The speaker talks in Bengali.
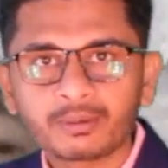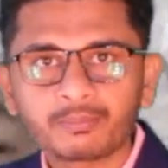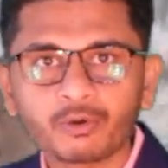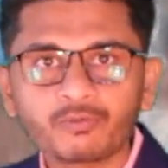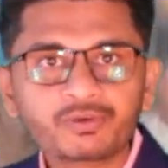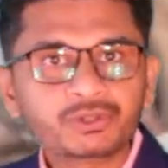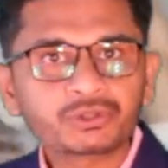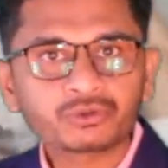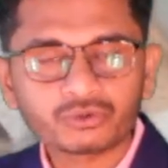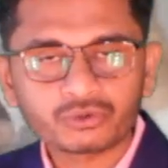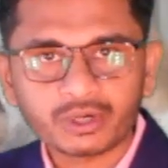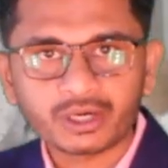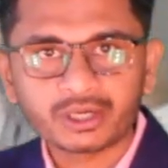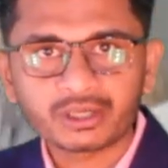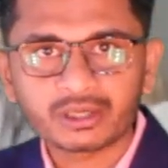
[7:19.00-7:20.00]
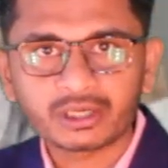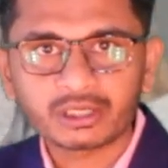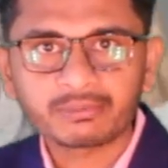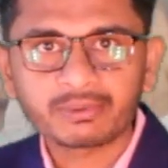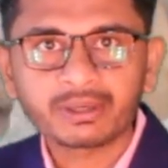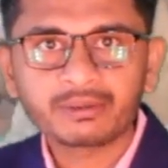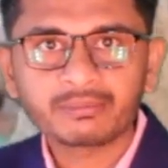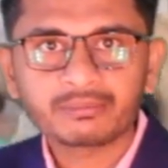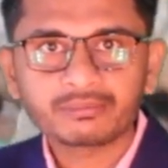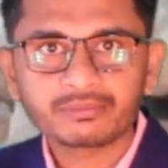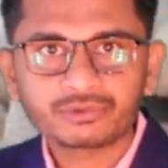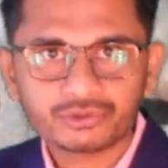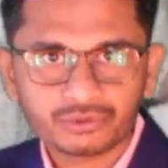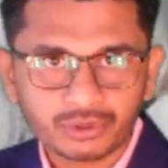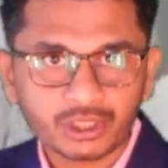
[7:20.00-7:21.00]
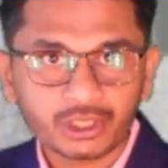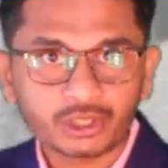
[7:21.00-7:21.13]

পবিত্র কোরআনে করিমে সুরা